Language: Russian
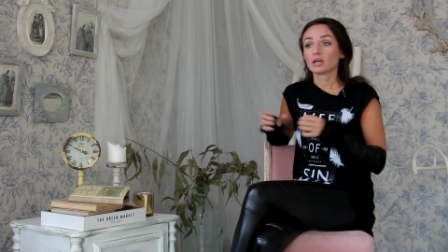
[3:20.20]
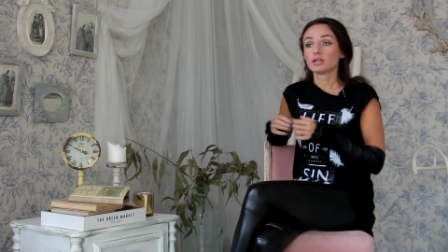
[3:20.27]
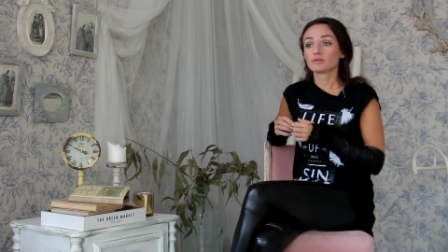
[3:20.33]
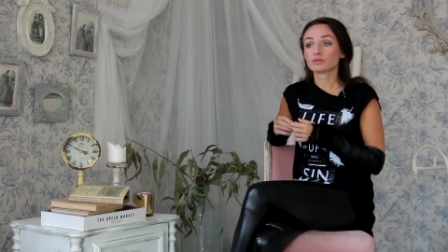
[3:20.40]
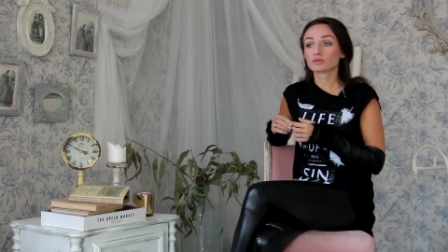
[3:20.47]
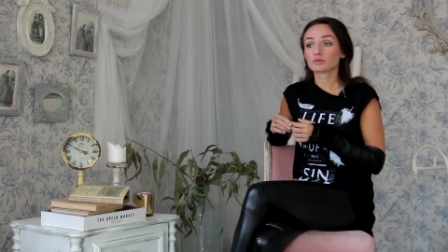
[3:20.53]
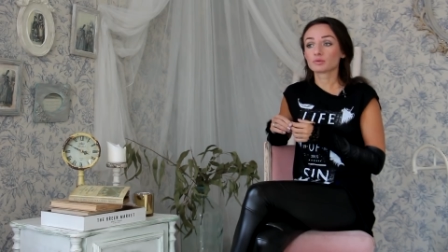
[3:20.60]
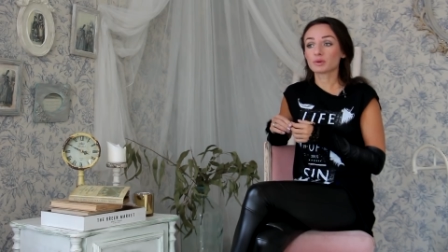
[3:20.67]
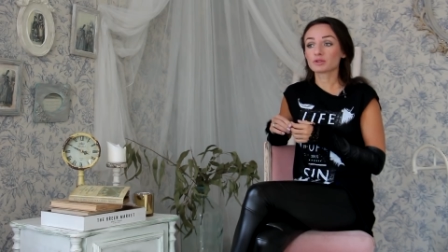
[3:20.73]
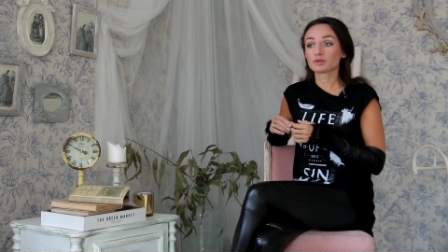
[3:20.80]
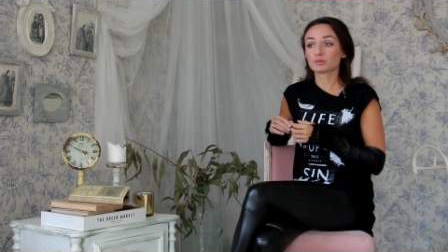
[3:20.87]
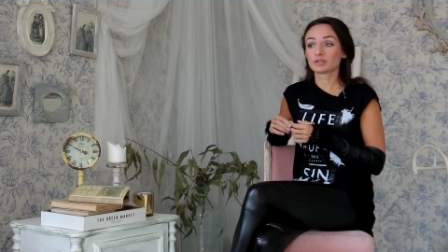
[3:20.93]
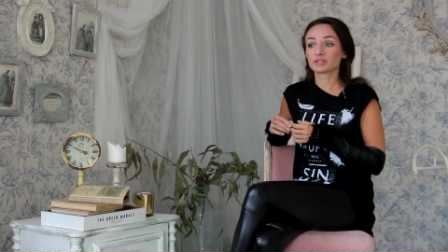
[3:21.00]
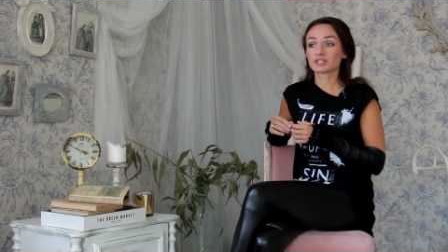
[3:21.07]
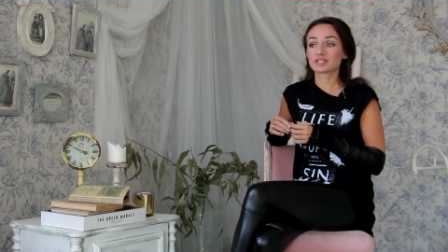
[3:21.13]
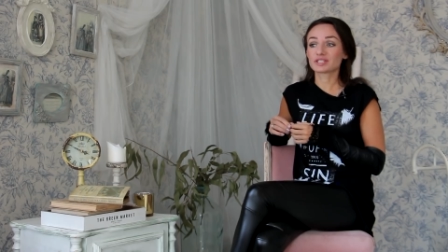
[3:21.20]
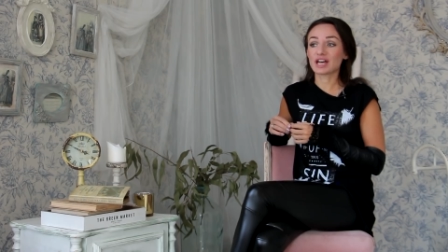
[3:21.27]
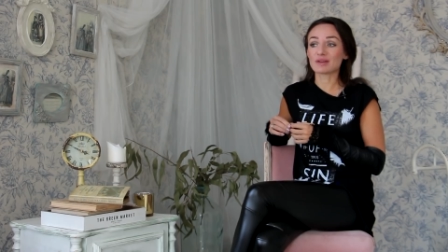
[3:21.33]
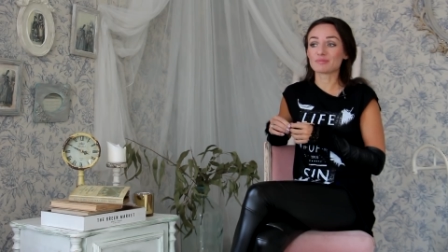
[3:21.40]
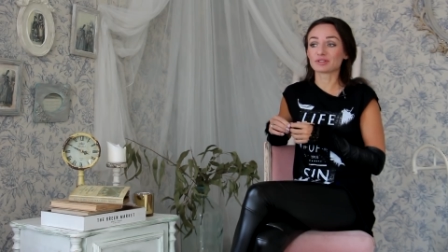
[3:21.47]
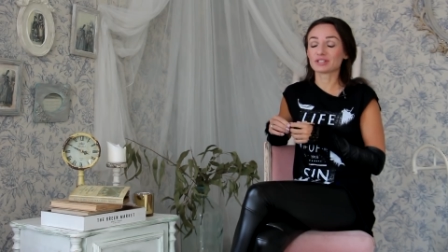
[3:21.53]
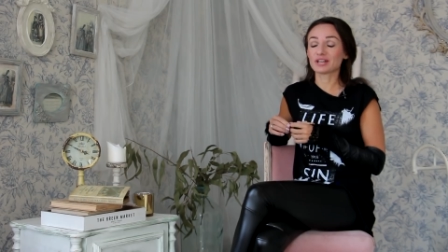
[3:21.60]
И вот вы подумайте
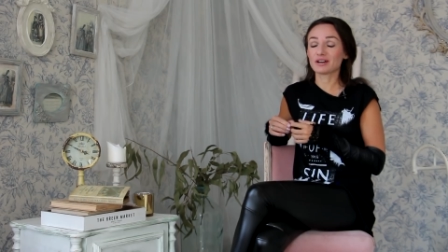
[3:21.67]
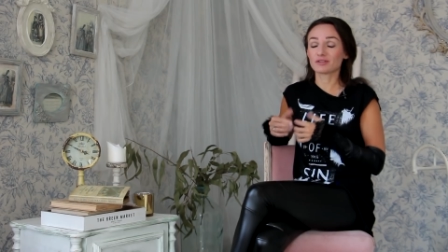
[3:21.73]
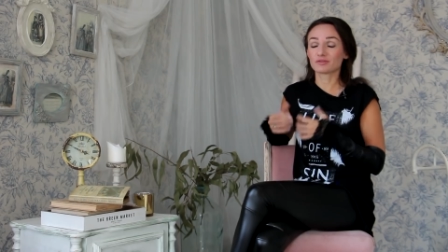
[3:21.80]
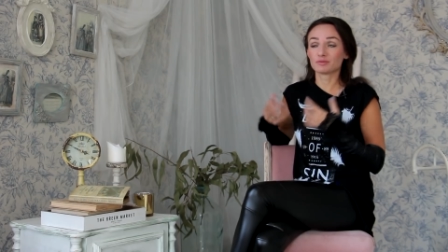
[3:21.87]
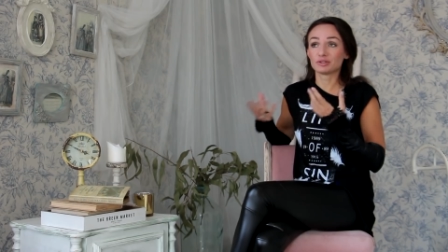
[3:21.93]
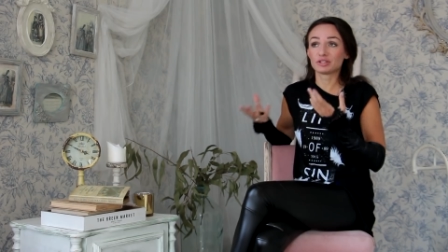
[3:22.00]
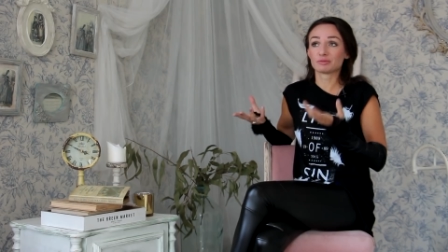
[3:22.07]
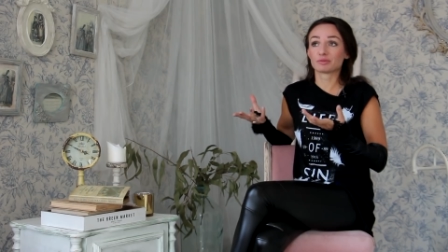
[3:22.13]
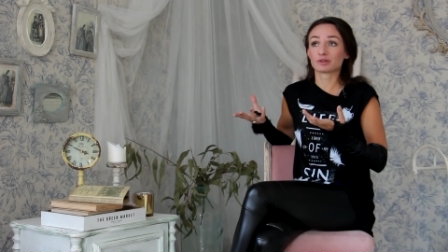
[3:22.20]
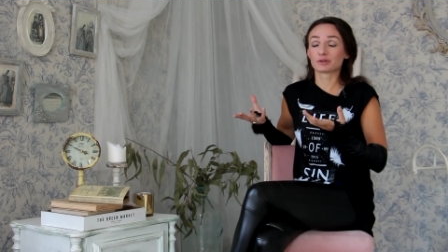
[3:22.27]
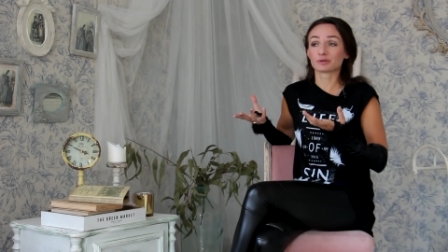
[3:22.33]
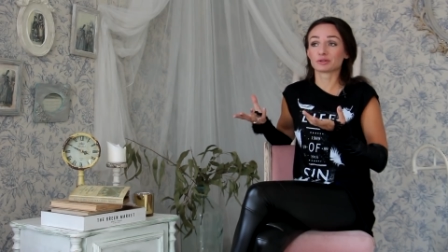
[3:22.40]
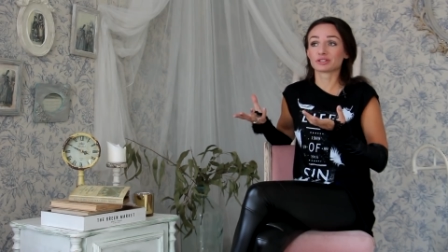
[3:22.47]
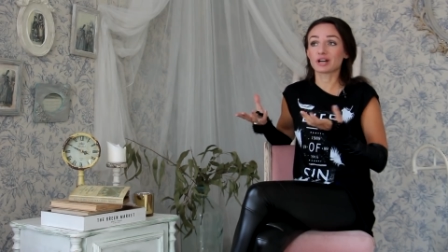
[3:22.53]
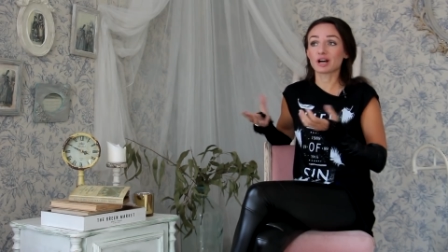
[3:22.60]
сами, да, в мире природы,